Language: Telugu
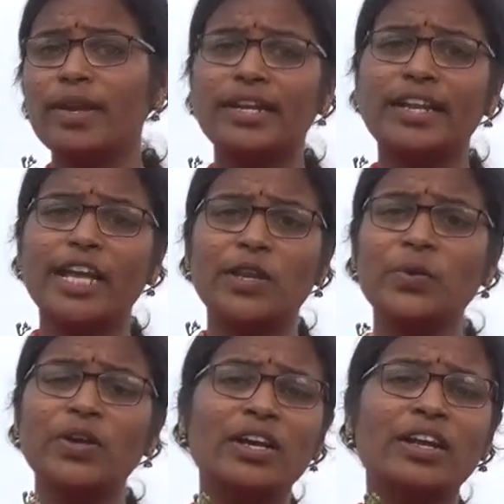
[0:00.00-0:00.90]

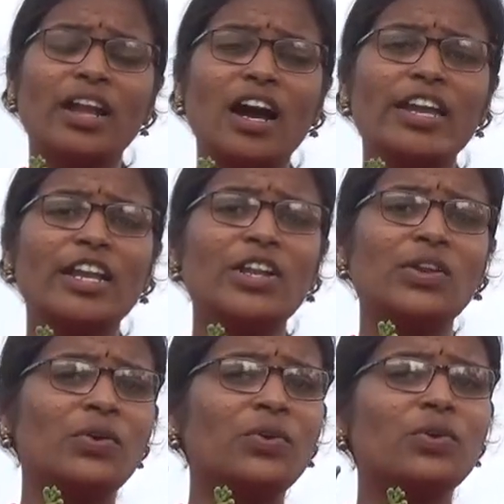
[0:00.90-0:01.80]
బిడ్డలు నా
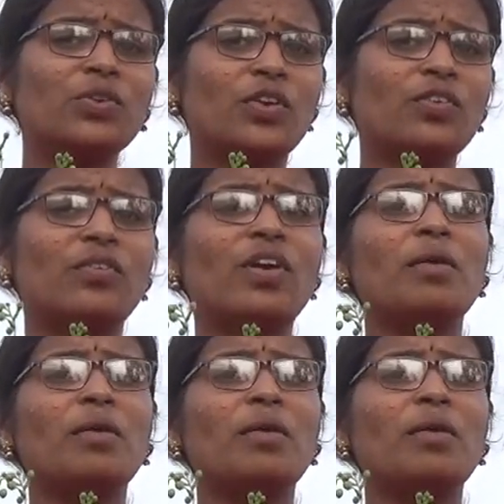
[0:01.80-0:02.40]
ఇల్లు తవ్వ